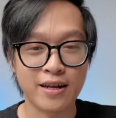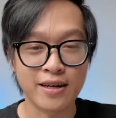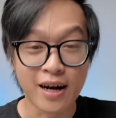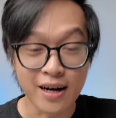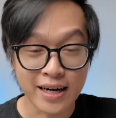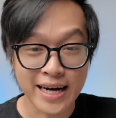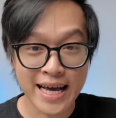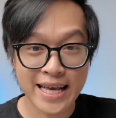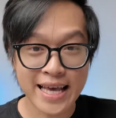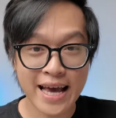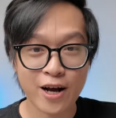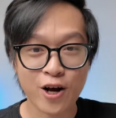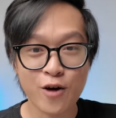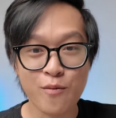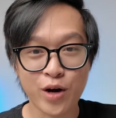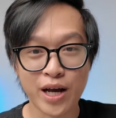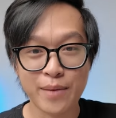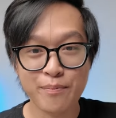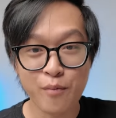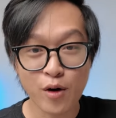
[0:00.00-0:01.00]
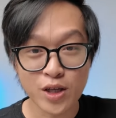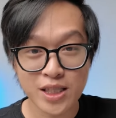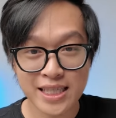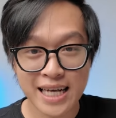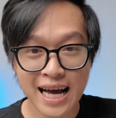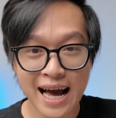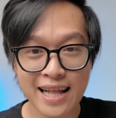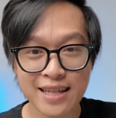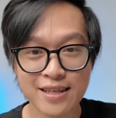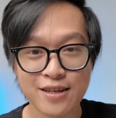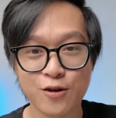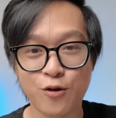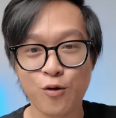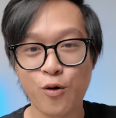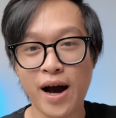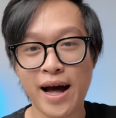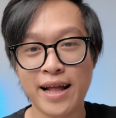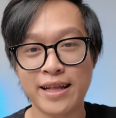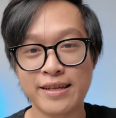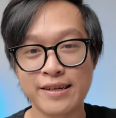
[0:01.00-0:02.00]
gần đây nha, có một cái podcast
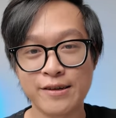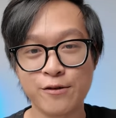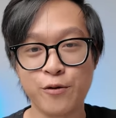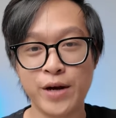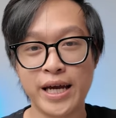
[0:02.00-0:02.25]
của anh